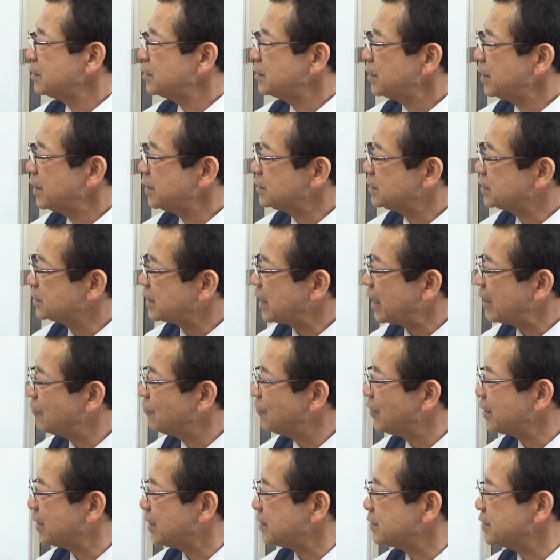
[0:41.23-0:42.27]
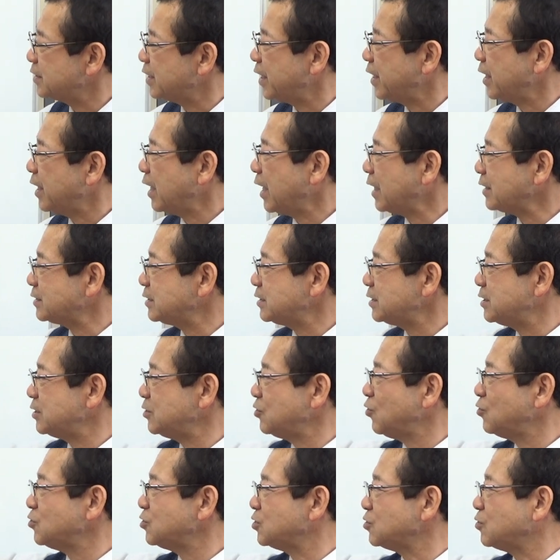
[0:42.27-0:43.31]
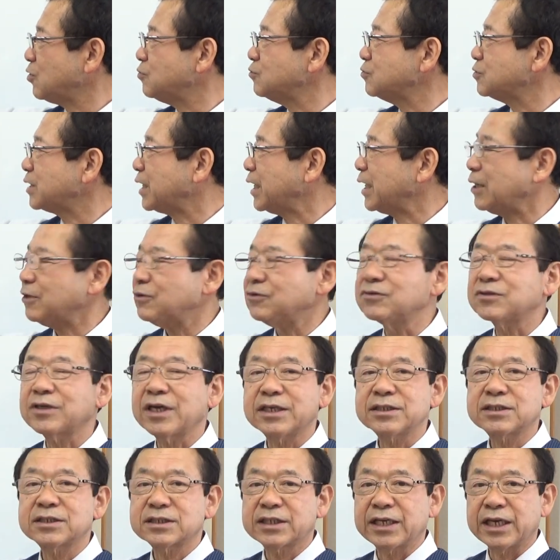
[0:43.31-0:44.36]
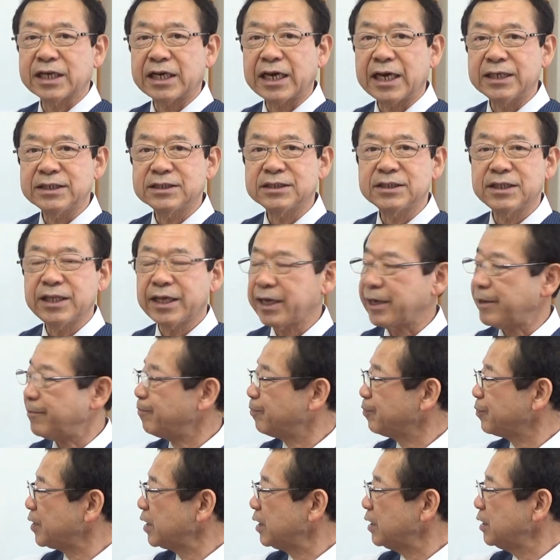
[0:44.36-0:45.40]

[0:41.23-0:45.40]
で時間はですね8時45分から受付開始で